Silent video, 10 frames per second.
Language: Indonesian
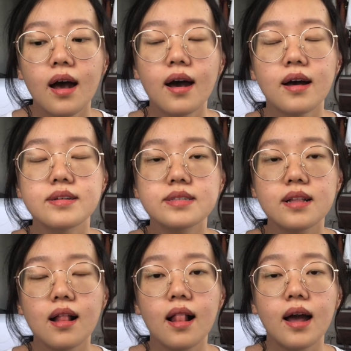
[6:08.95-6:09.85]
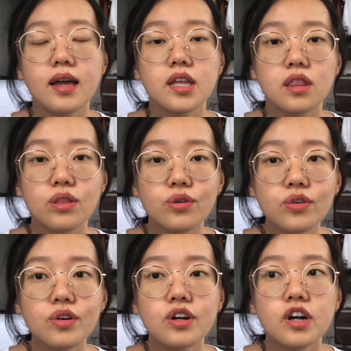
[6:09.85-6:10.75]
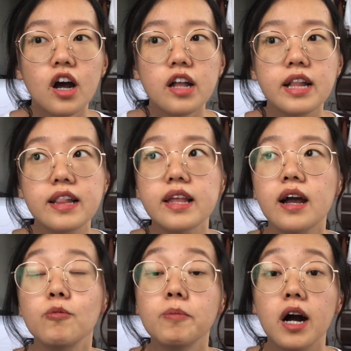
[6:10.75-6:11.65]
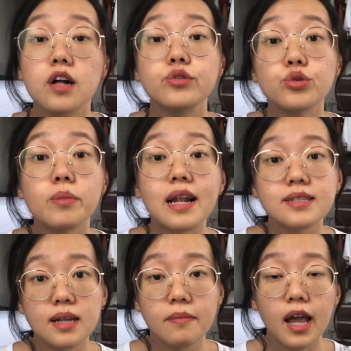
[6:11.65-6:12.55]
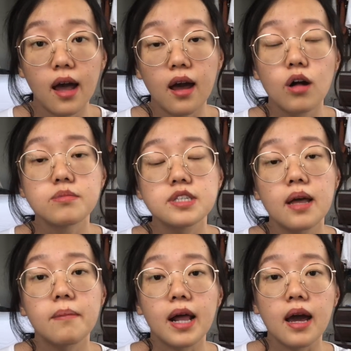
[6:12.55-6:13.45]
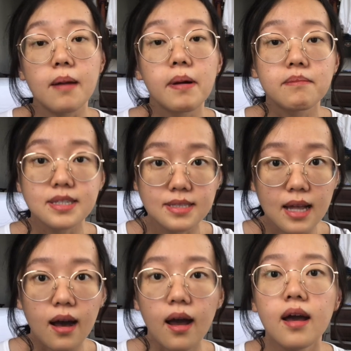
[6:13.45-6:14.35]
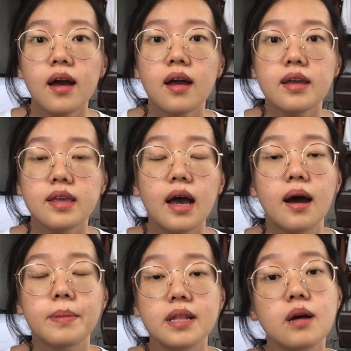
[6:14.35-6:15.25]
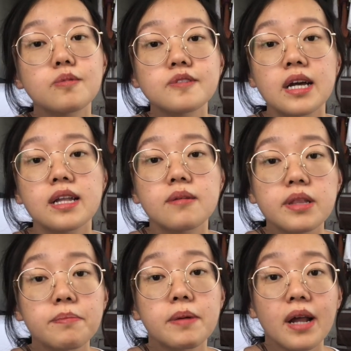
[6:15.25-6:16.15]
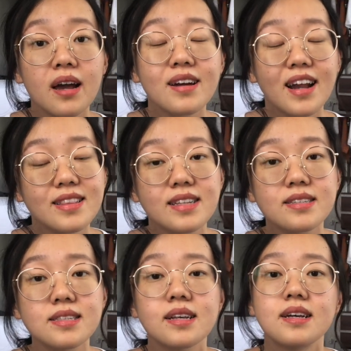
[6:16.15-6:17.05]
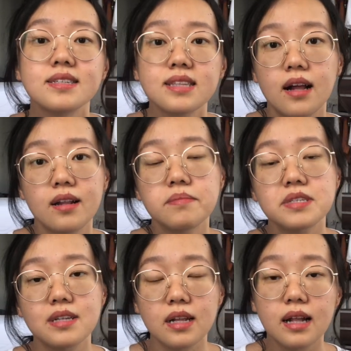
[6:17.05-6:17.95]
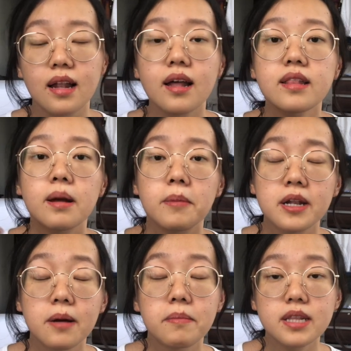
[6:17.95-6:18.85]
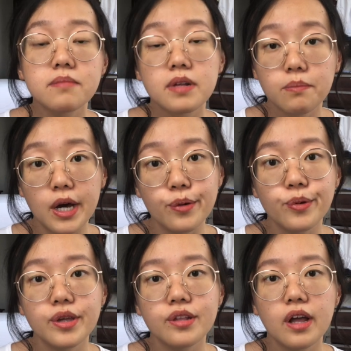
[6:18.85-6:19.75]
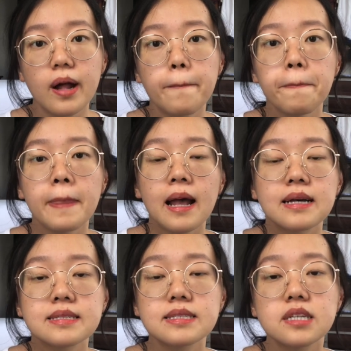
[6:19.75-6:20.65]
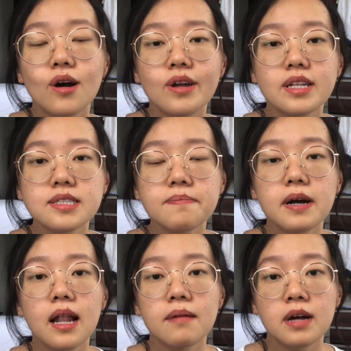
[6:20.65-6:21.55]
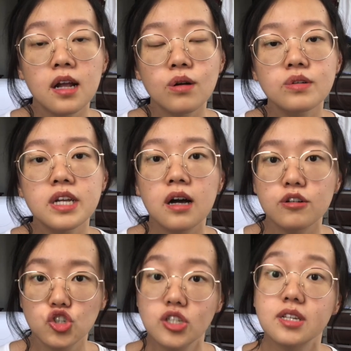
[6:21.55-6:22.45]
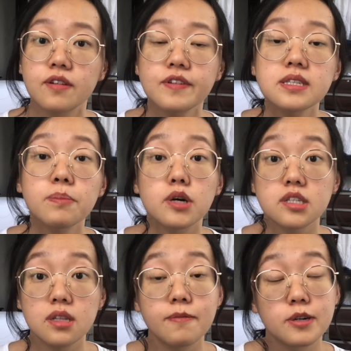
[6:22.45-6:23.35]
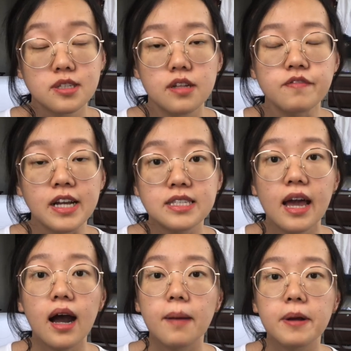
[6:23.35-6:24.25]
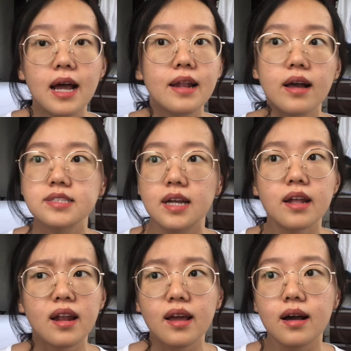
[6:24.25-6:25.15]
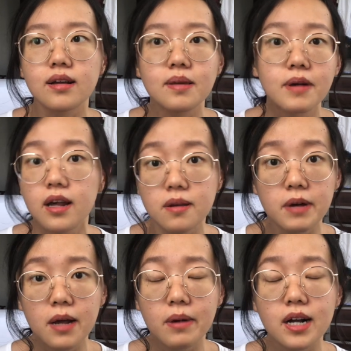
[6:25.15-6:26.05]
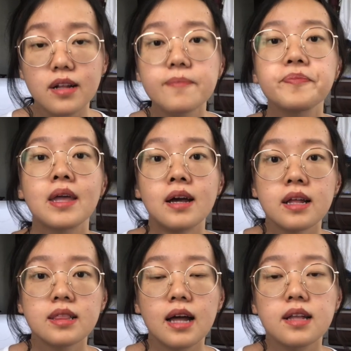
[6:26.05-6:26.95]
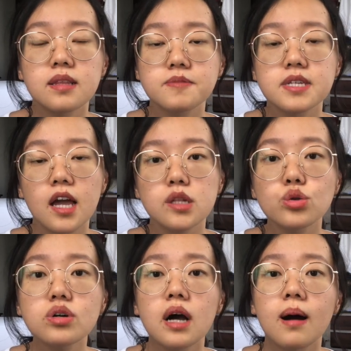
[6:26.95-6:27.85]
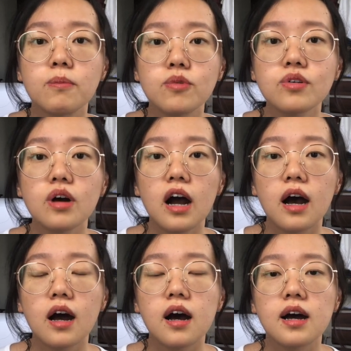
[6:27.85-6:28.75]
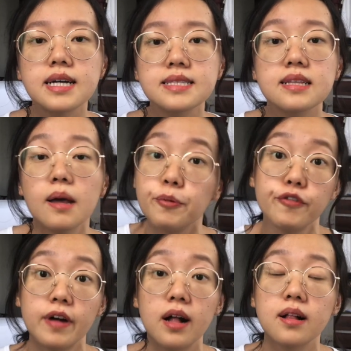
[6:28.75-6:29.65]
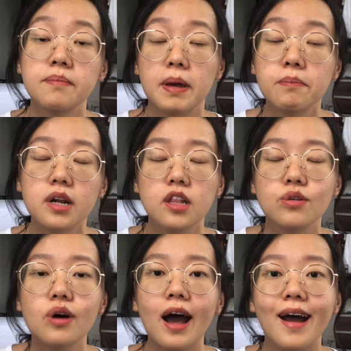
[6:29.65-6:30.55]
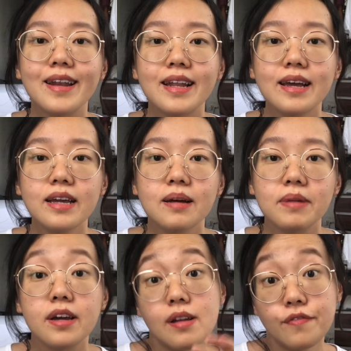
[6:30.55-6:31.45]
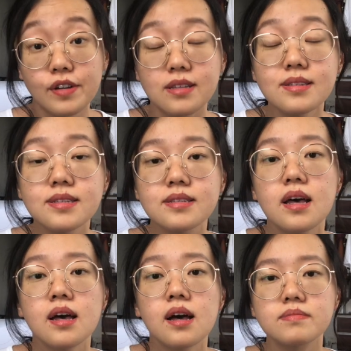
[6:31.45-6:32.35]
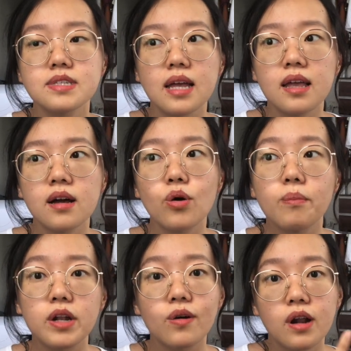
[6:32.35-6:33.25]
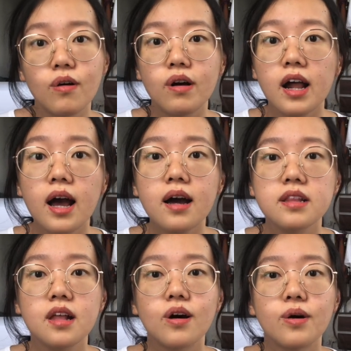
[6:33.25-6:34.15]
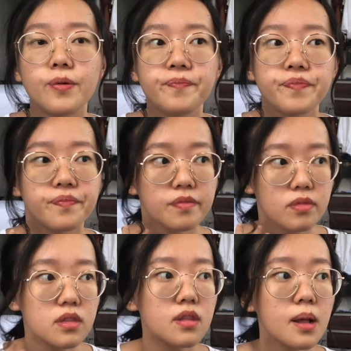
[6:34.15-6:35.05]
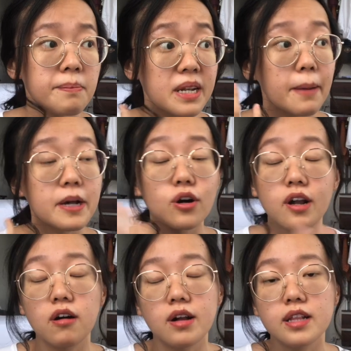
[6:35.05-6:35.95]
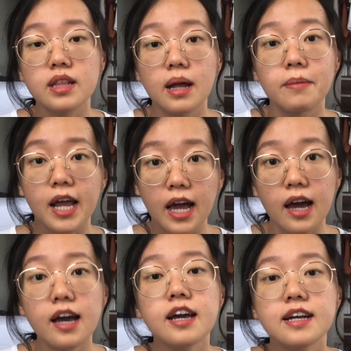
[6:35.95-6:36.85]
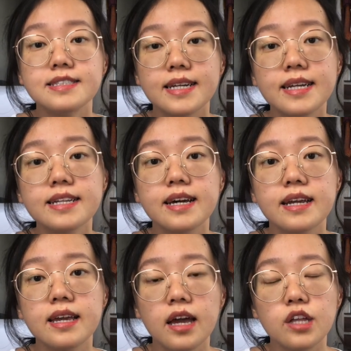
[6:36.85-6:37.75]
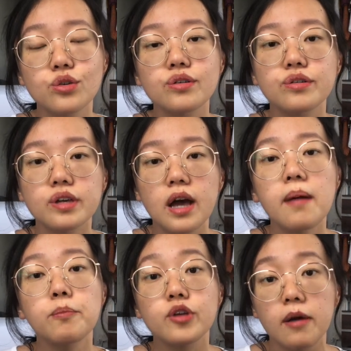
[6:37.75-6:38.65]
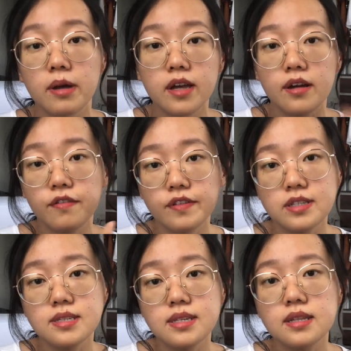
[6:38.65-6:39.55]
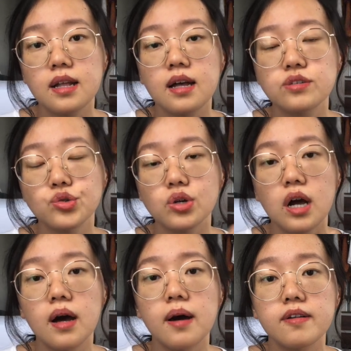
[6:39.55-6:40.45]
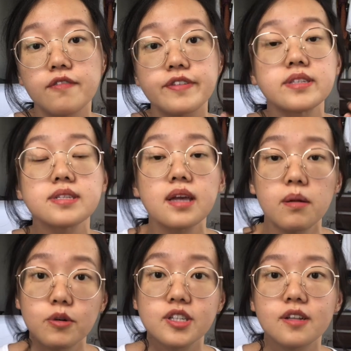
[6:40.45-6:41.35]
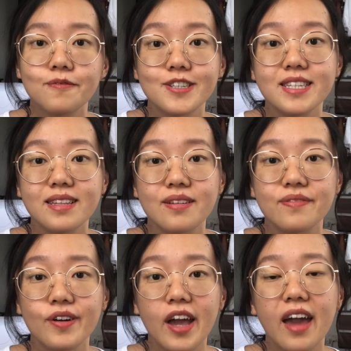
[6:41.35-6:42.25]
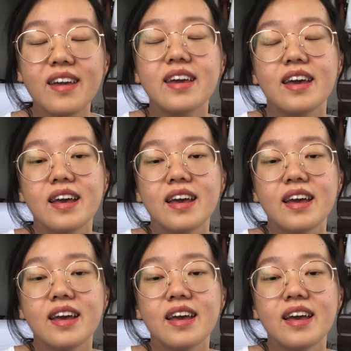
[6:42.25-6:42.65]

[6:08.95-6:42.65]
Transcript: Uh, setelah itu nanti kamu bakal nunggu balasan mereka kalau misalnya mereka emang bisa ya berarti kamu bisa nginap di tempat mereka gratis sekalian bisa kenalan nambah-nambah teman baru gitu ya sejauh ini sih pengalaman aku di couch surfing sih positif positif aja yang nggak pernah ada kejadian yang gimana gimana banget nah tipsnya itu kamu uh, setiap profile member itu ada yang namanya reference misalnya komen orang-orang atau pendapat orang-orang tentang mereka. Jadi nyarinya itu yang punya banyak referensi dan juga referensinya yang positif-positif, oke? Okay?